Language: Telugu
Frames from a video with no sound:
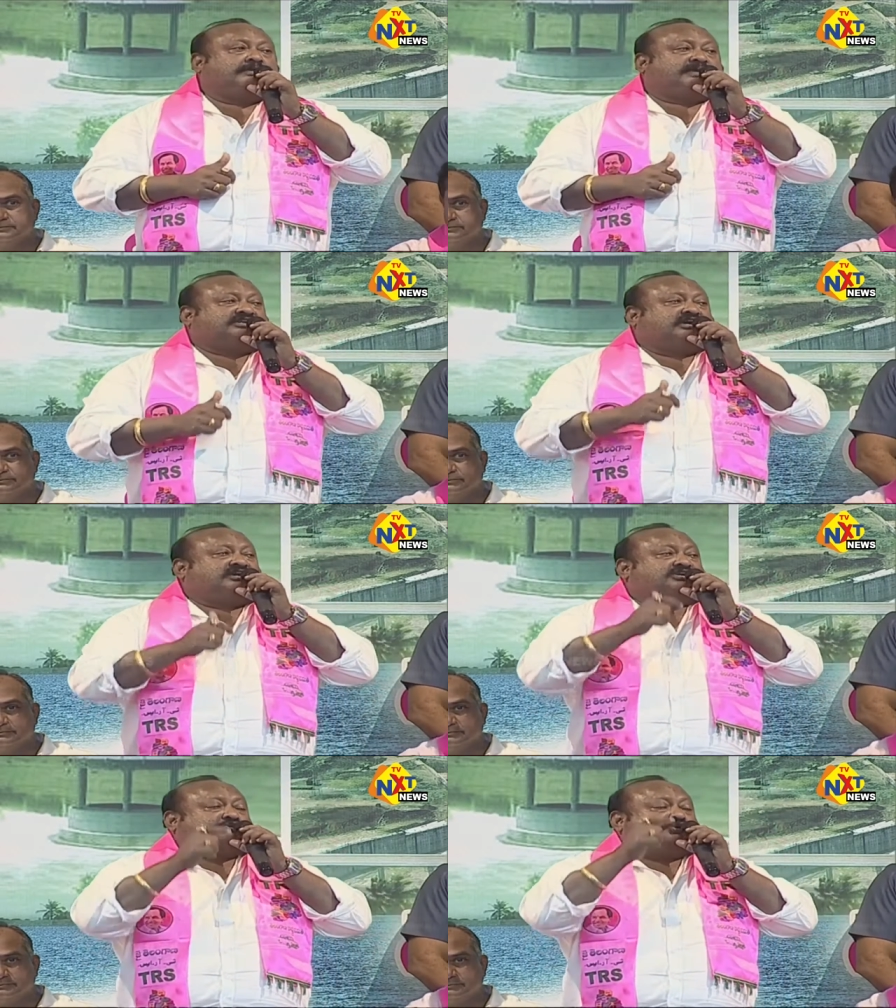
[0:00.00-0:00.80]

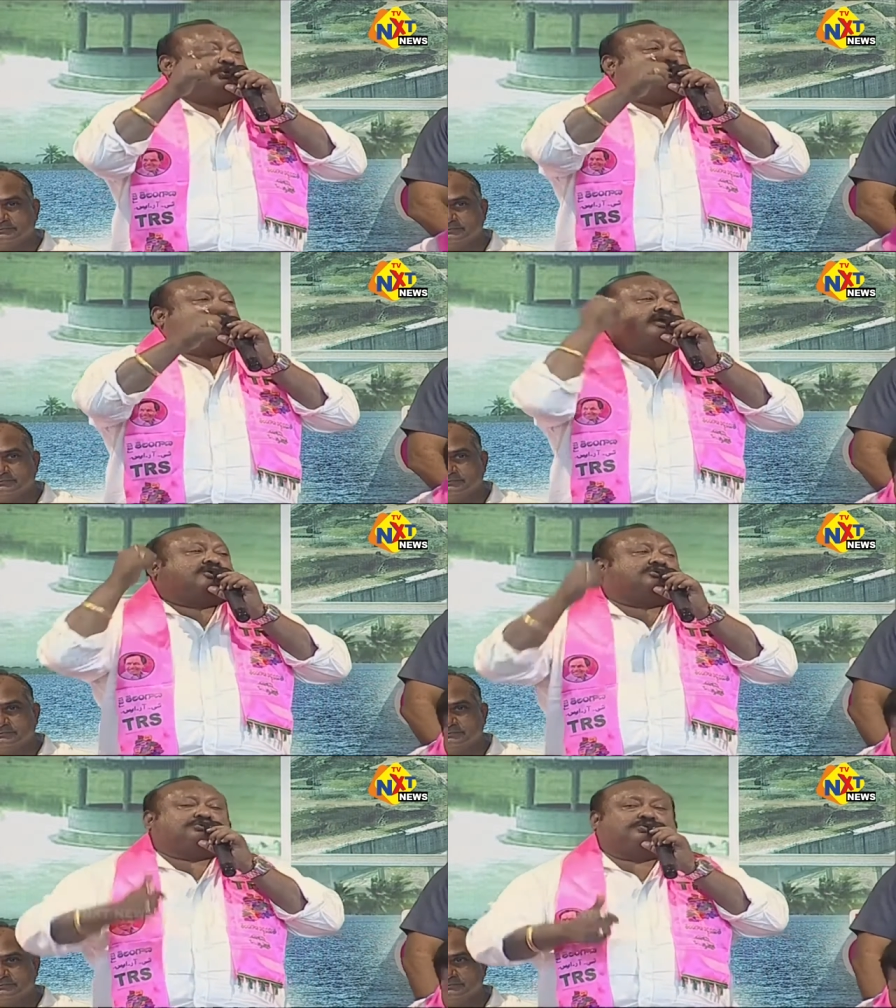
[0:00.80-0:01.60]
ప్రచండ సూర్యుడిగా
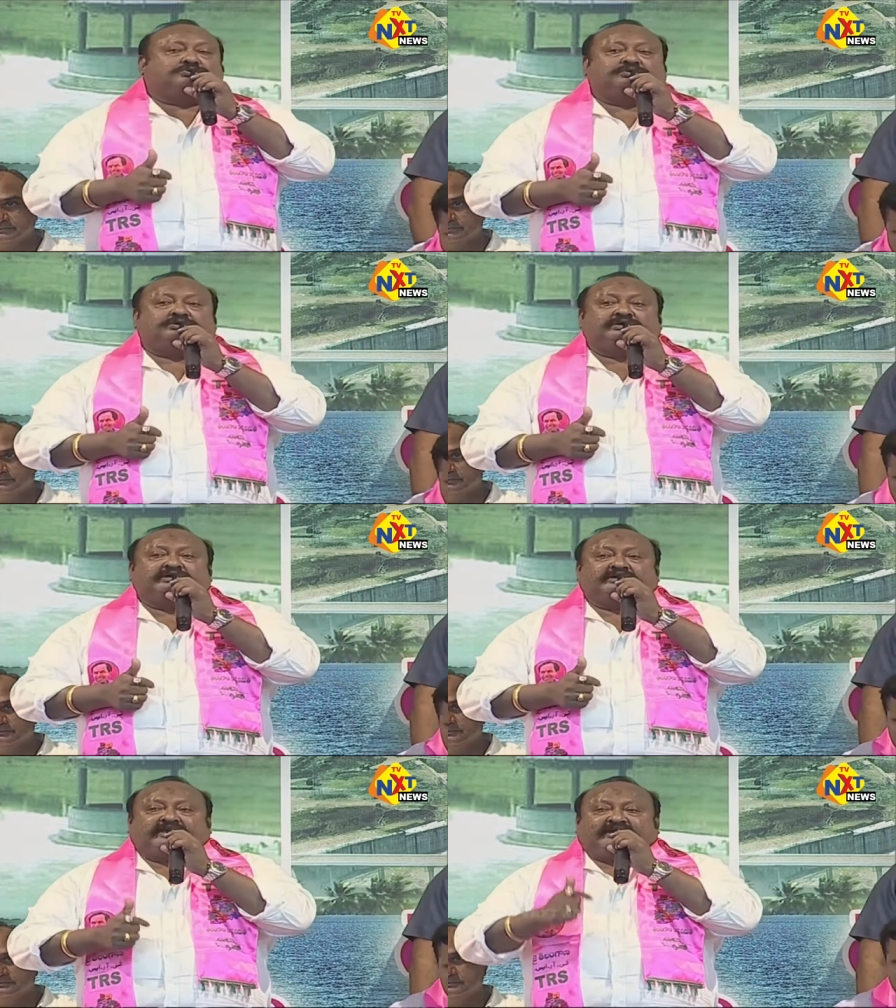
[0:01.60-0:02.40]
ఈరోజు
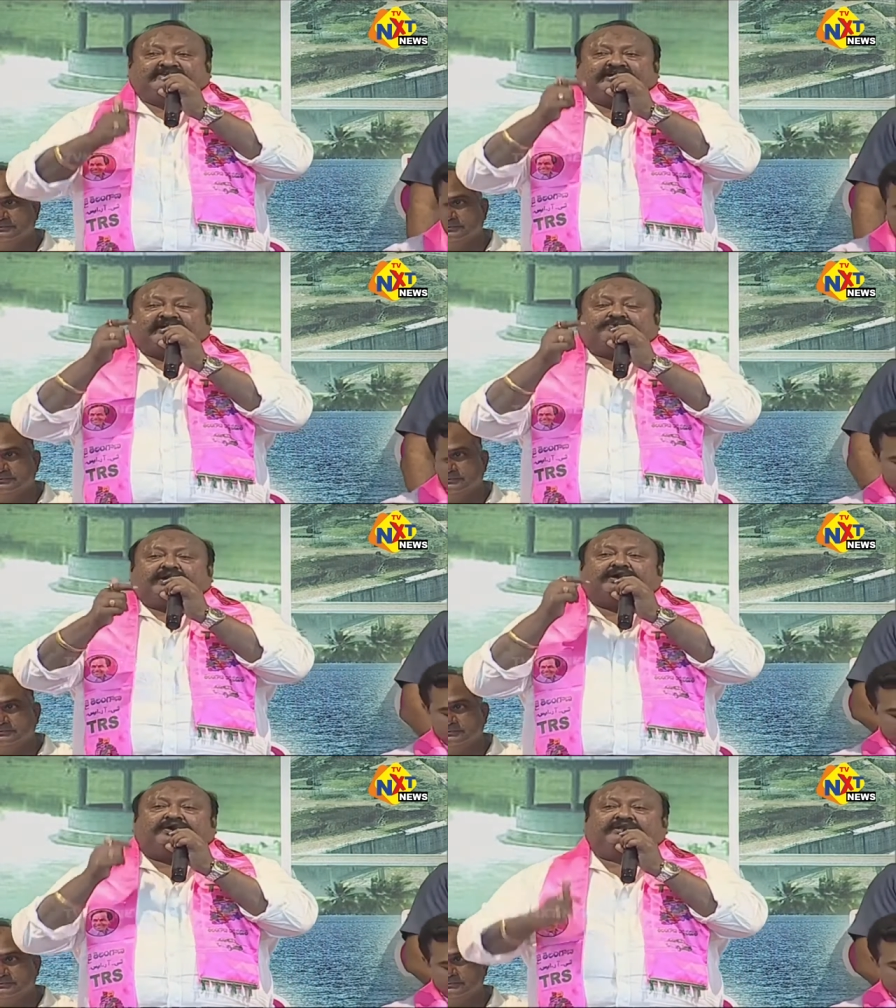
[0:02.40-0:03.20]
కేసీఆర్
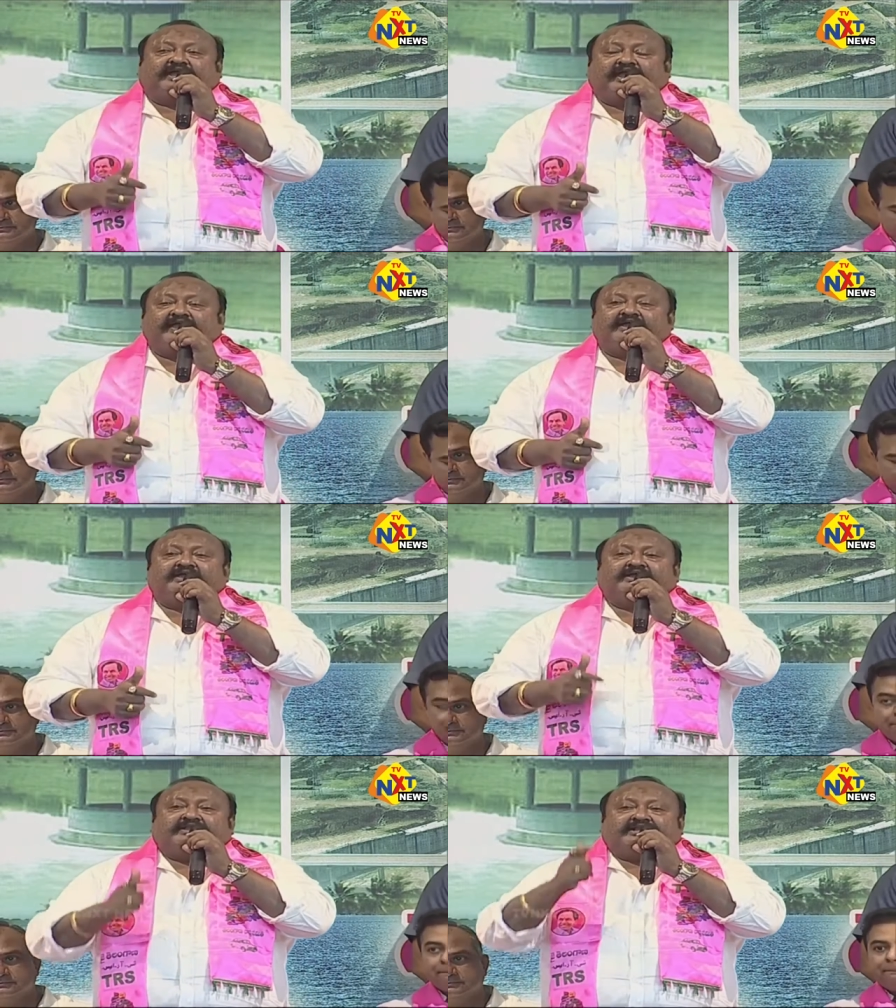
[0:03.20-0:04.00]
ఉన్నాడు కాబట్టి
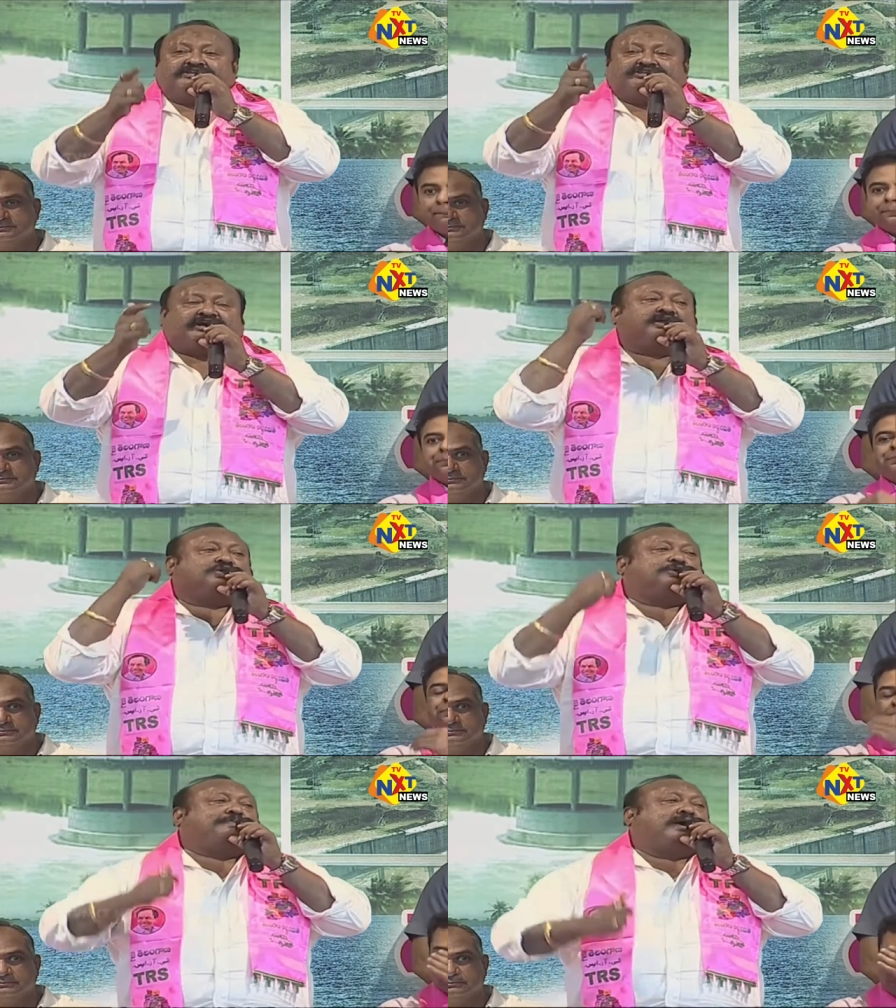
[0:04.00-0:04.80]
నీ
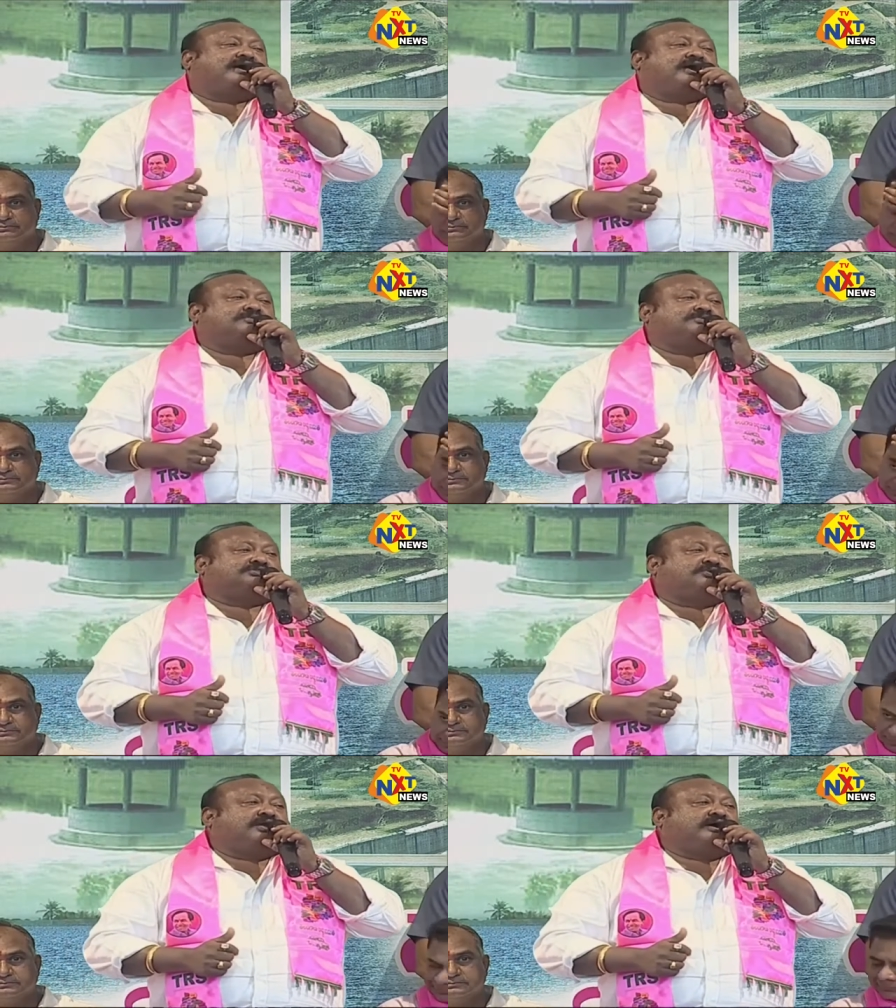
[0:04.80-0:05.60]
శిఖండులు పాకండ్లు
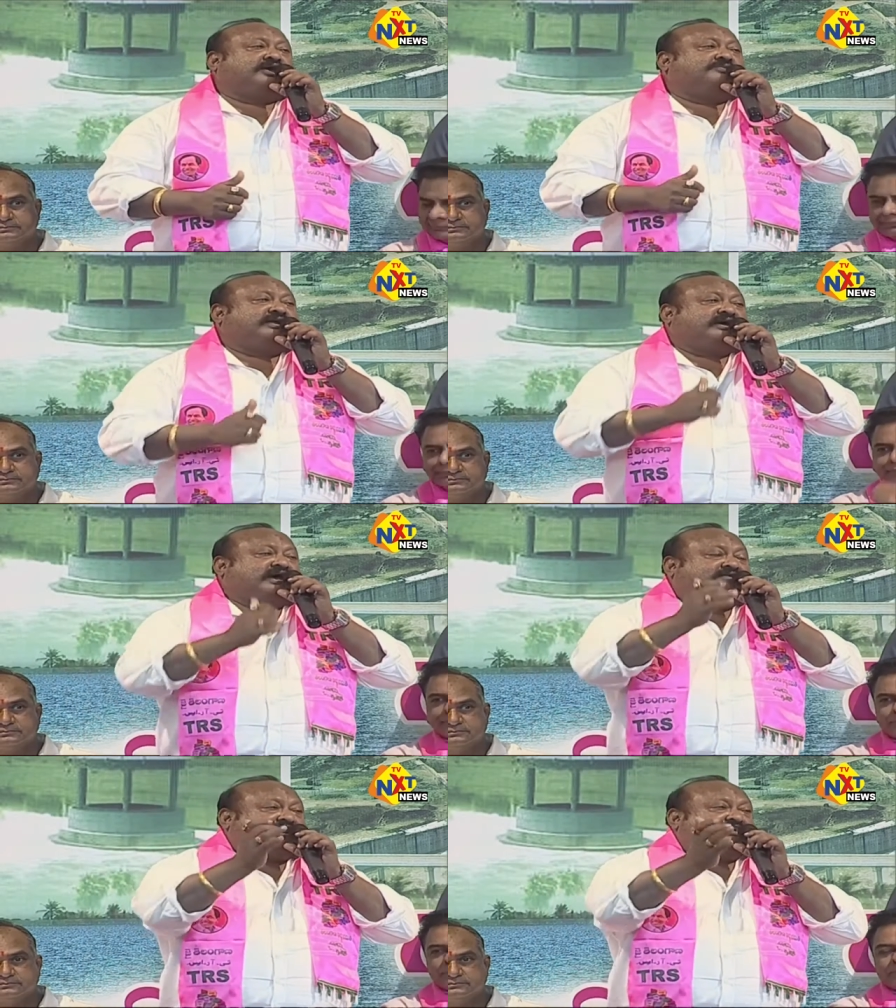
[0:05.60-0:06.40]
మొత్తం కూడా కనుమరుగే
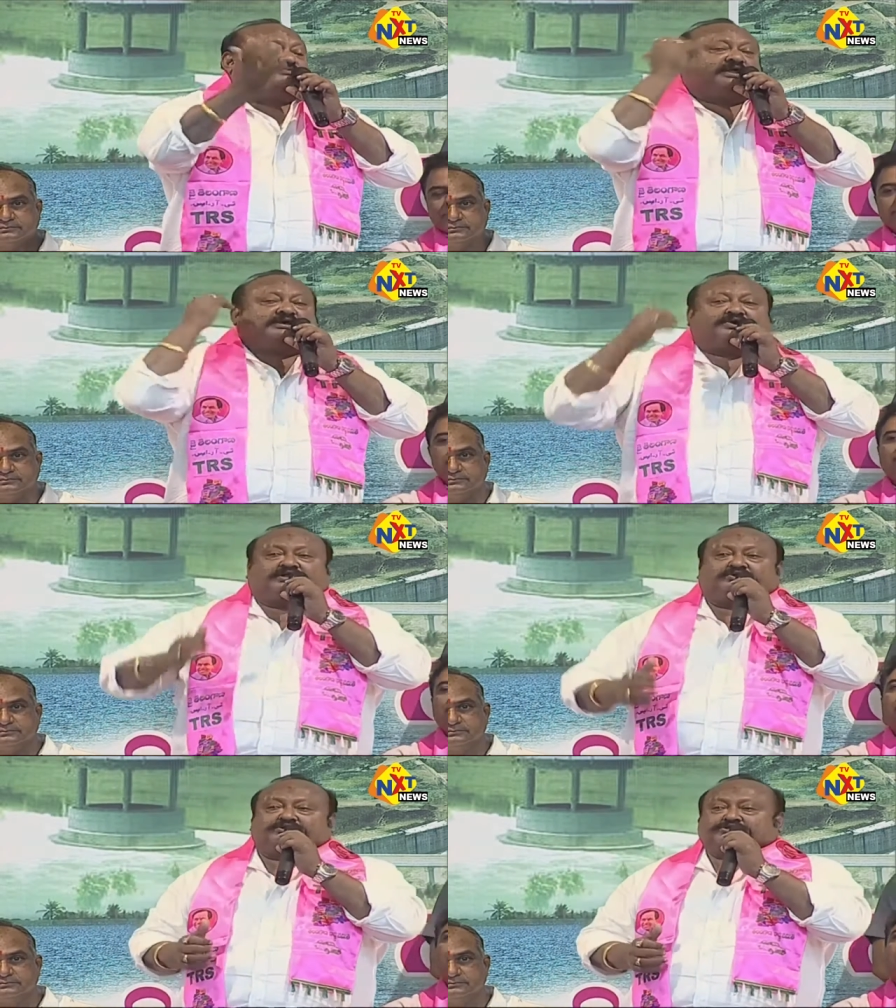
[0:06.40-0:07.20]
అవకాశం ఉన్నది
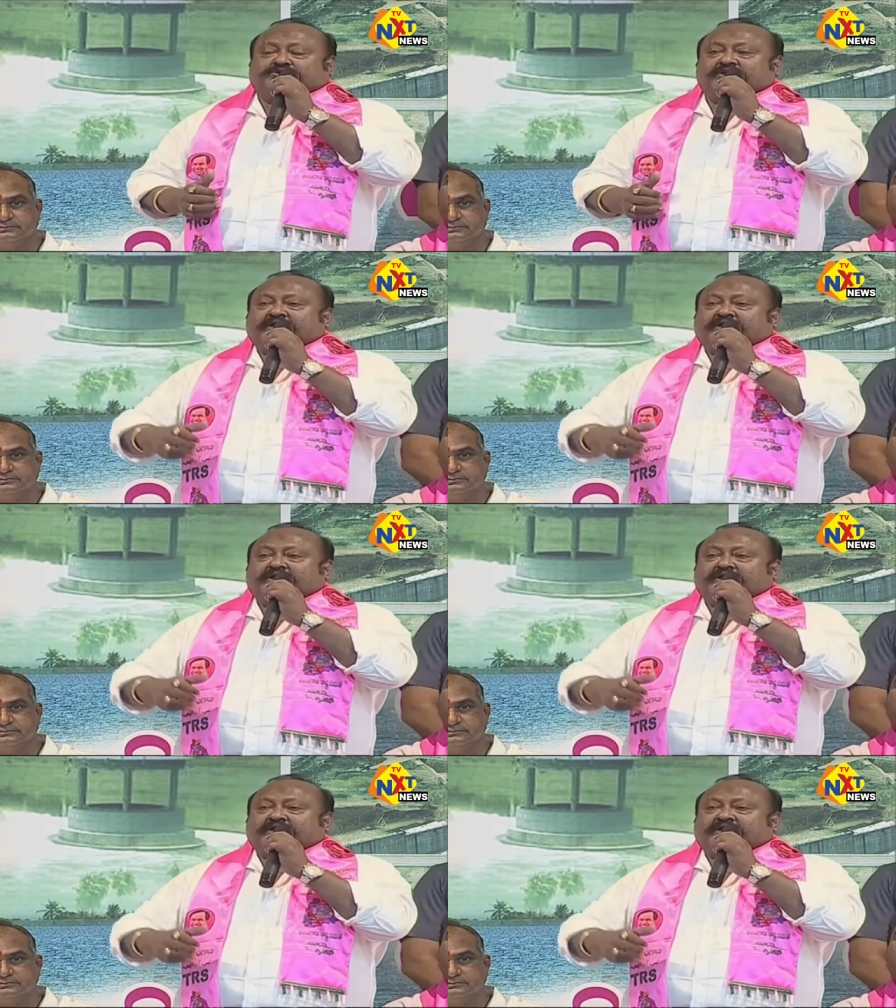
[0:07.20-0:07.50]
కాబట్టి ఈరోజు